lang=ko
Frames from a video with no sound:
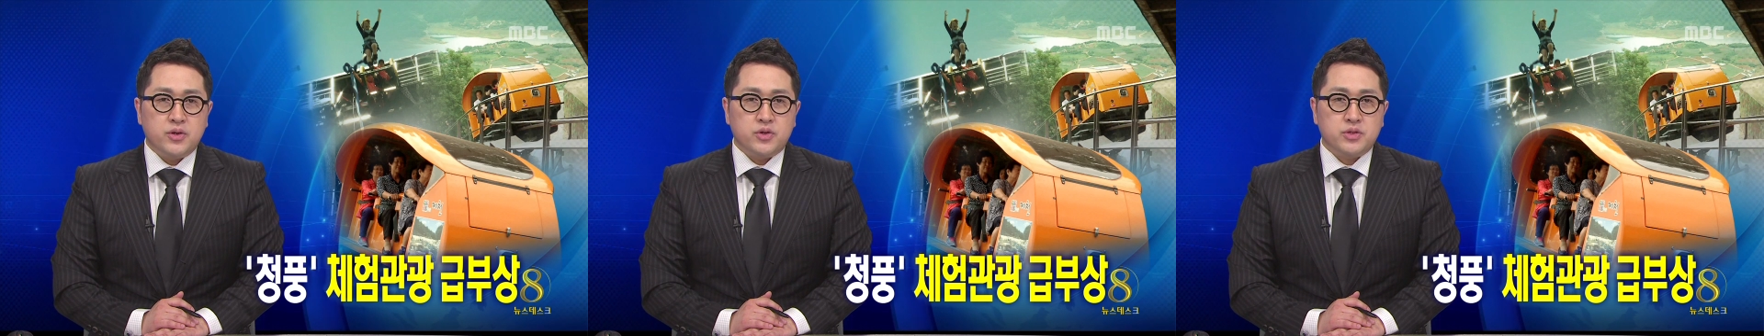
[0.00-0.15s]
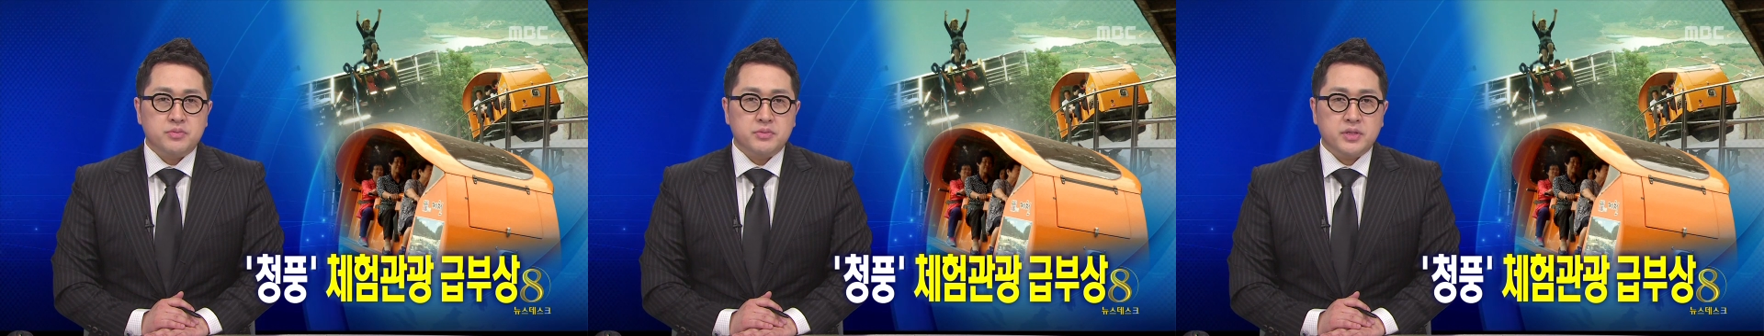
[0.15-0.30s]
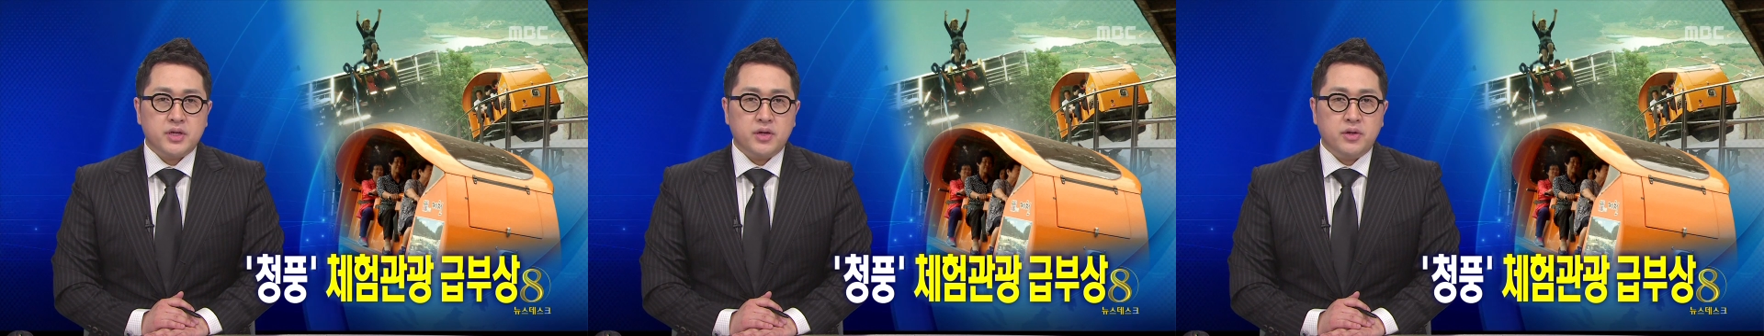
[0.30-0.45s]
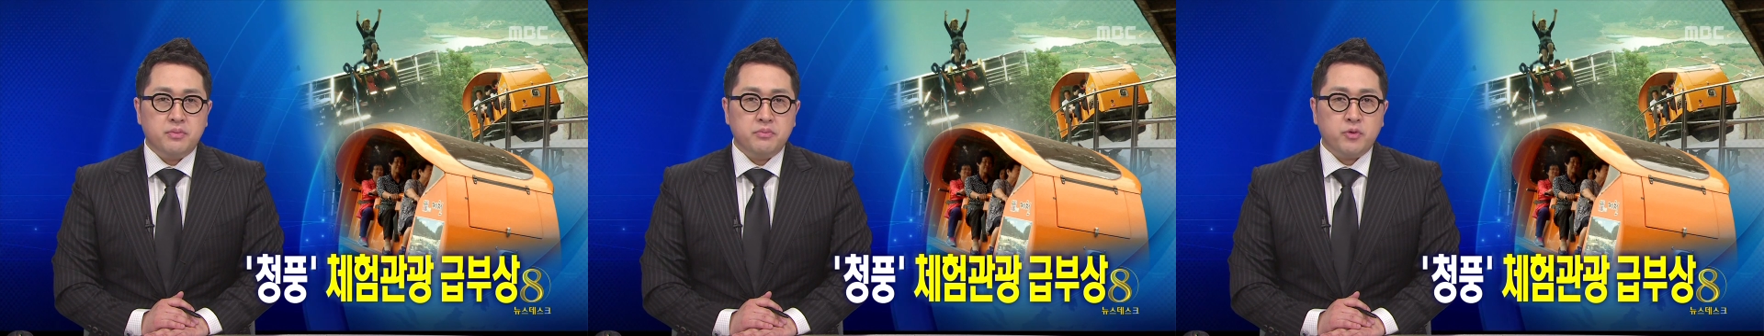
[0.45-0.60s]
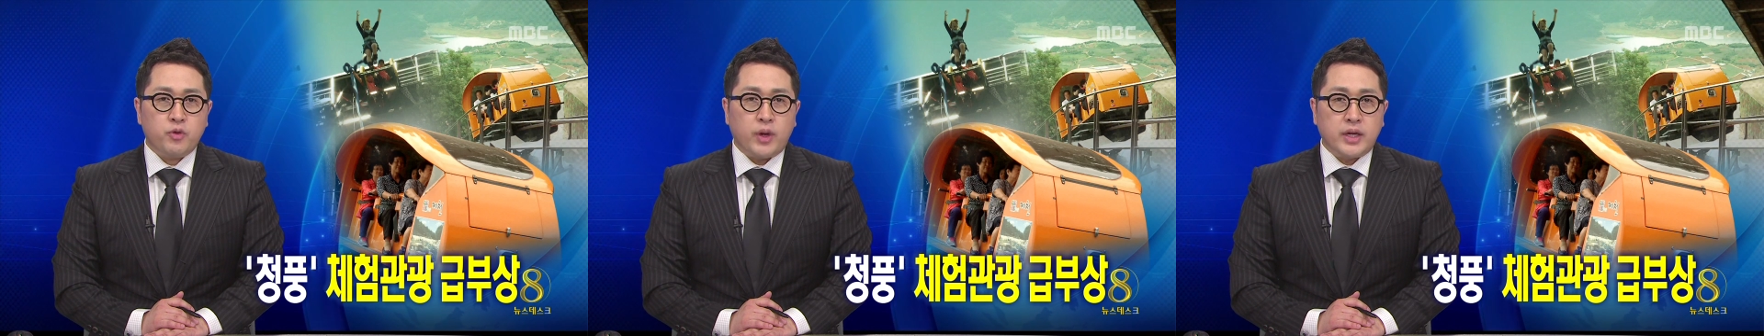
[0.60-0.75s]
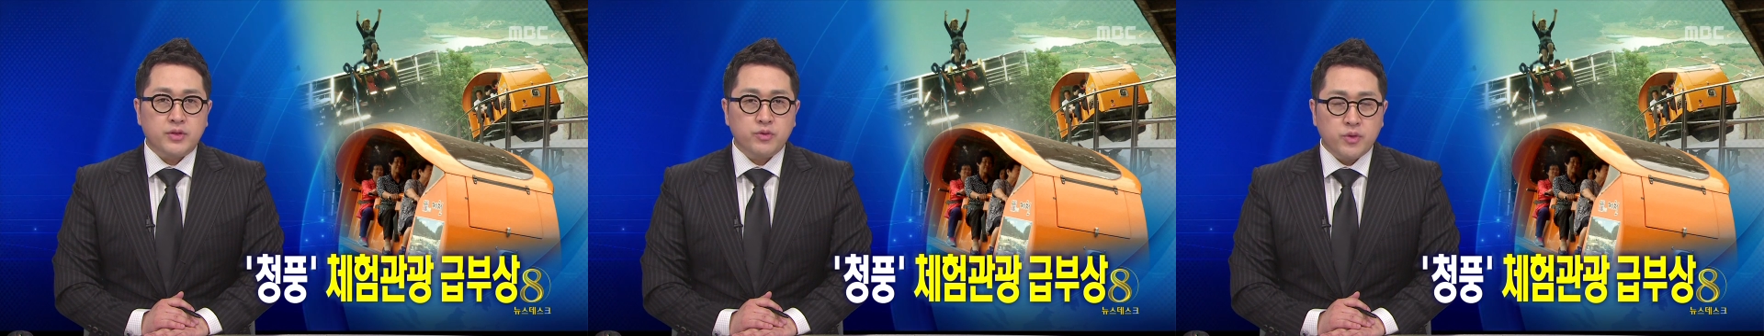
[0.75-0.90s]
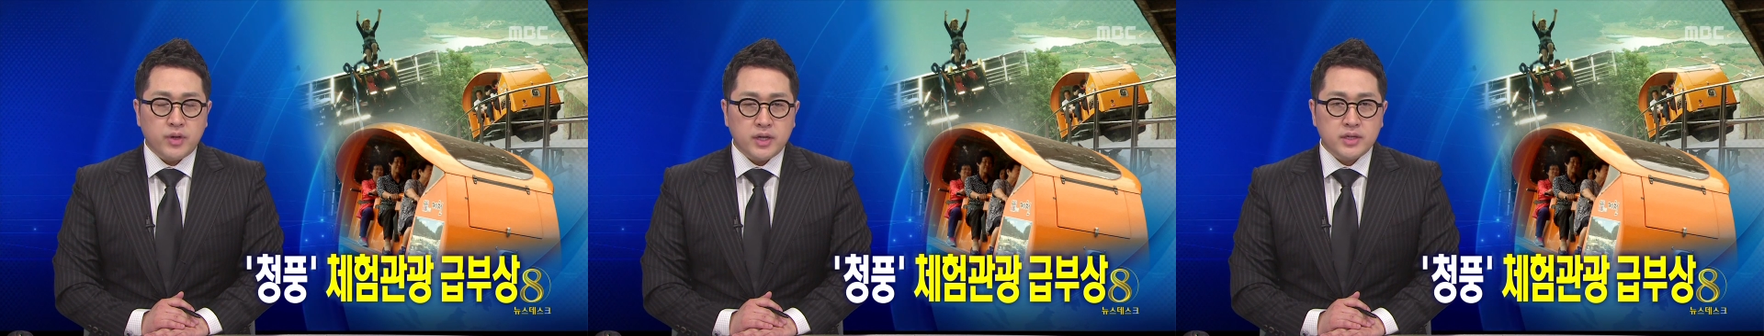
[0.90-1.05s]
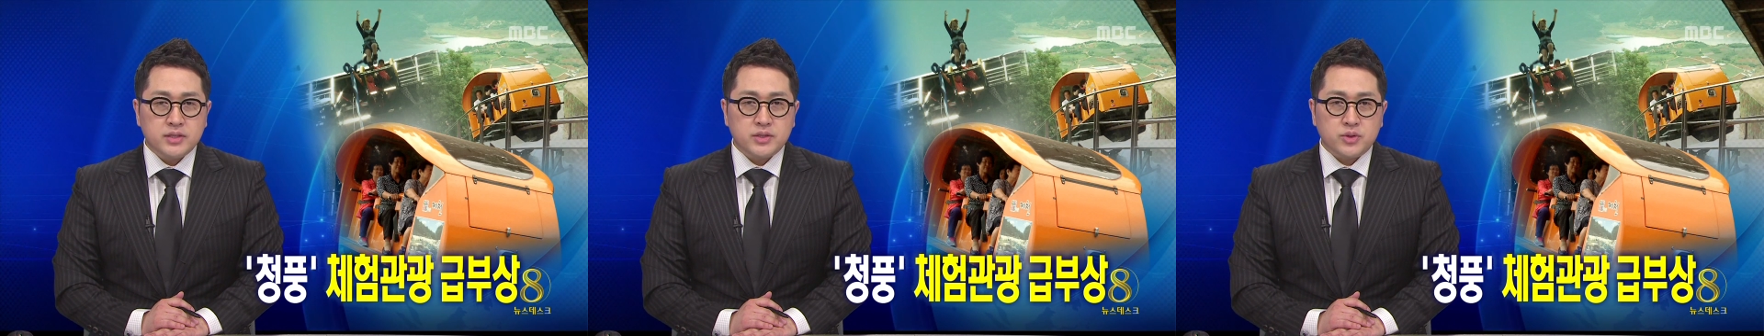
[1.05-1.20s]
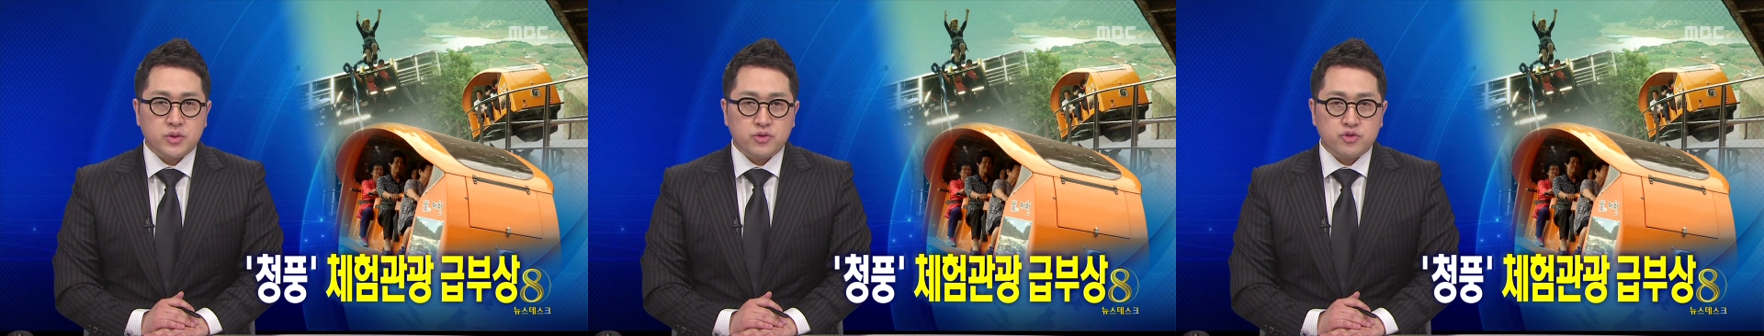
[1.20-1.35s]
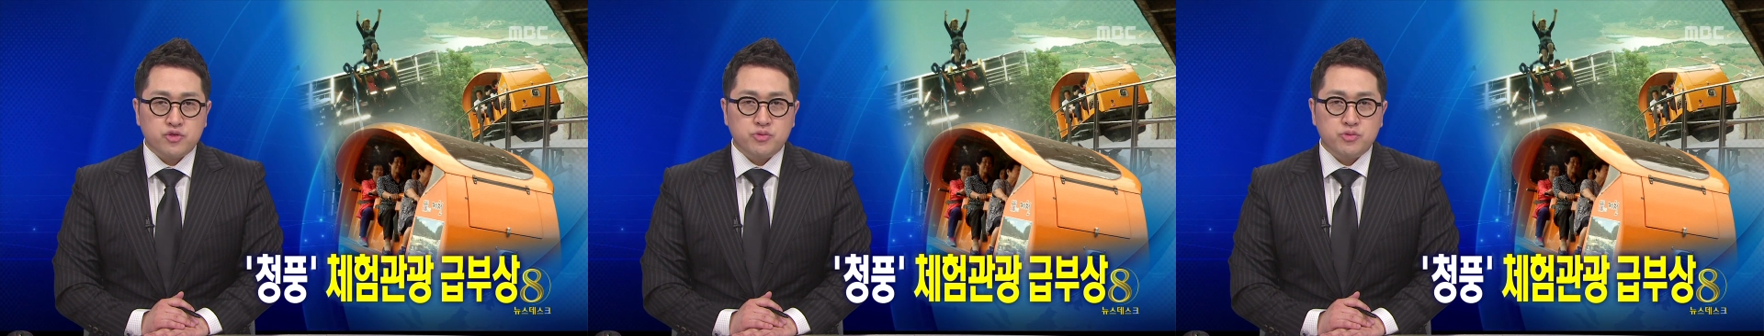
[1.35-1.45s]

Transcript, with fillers: 요즘 체험 관광지로